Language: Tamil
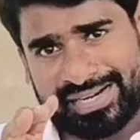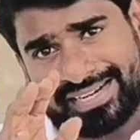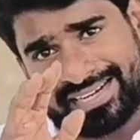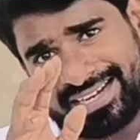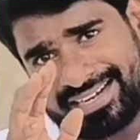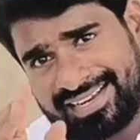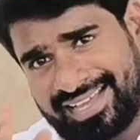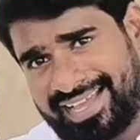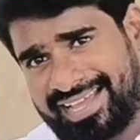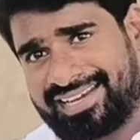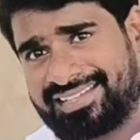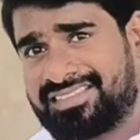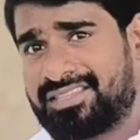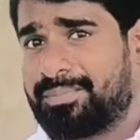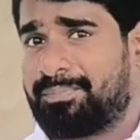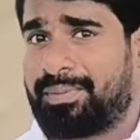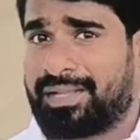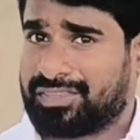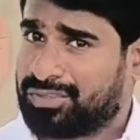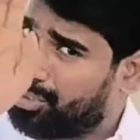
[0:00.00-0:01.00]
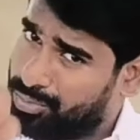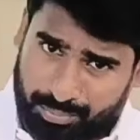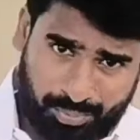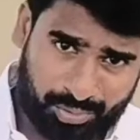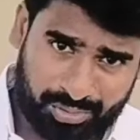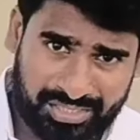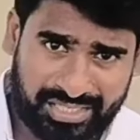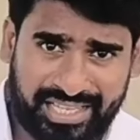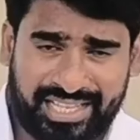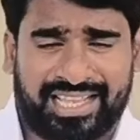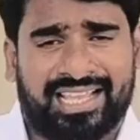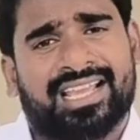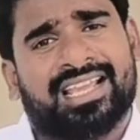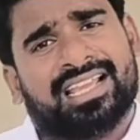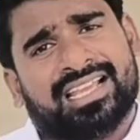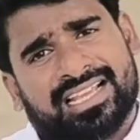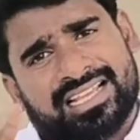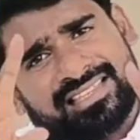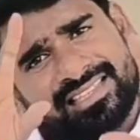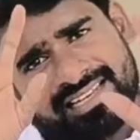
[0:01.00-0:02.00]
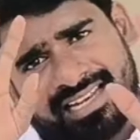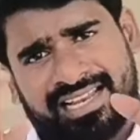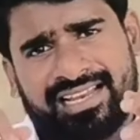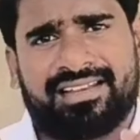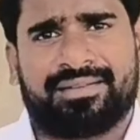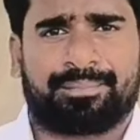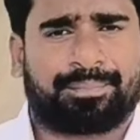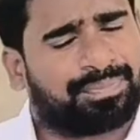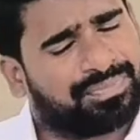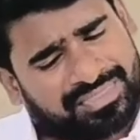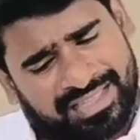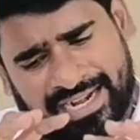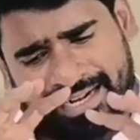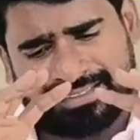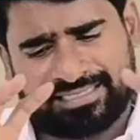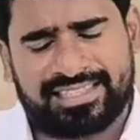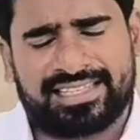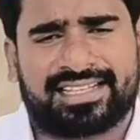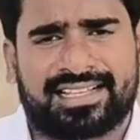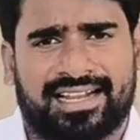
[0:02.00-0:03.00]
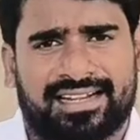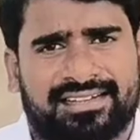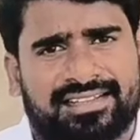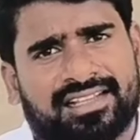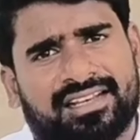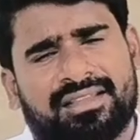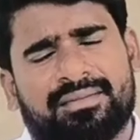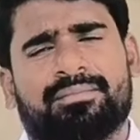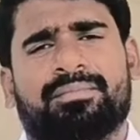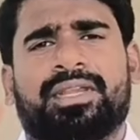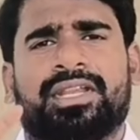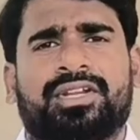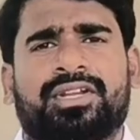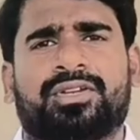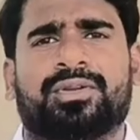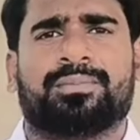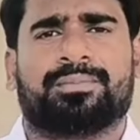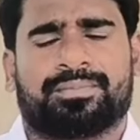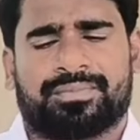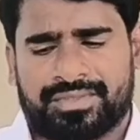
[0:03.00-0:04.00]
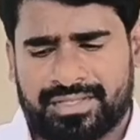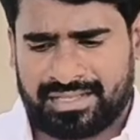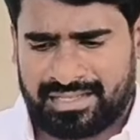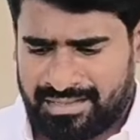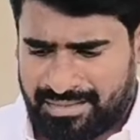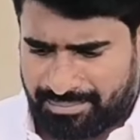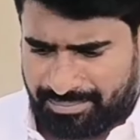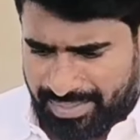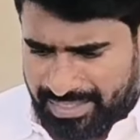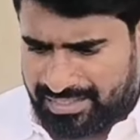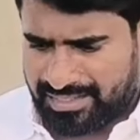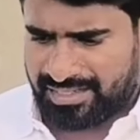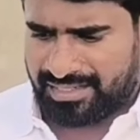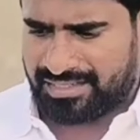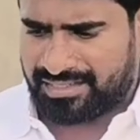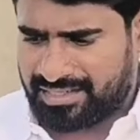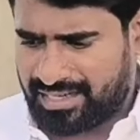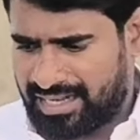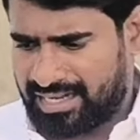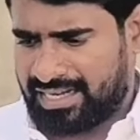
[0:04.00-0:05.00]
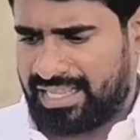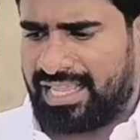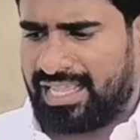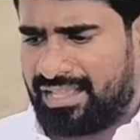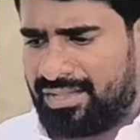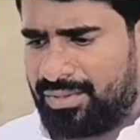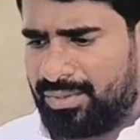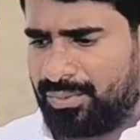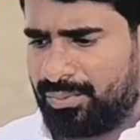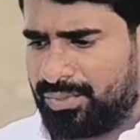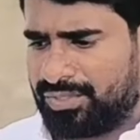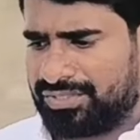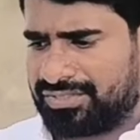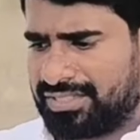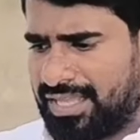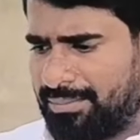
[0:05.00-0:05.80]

அவர்கள் ரெண்டாயிரத்தி பத்தொம்போதுலேயே இதனை நடத்தி காட்டார் மீண்டும் பெண்களுக்கான ஒரு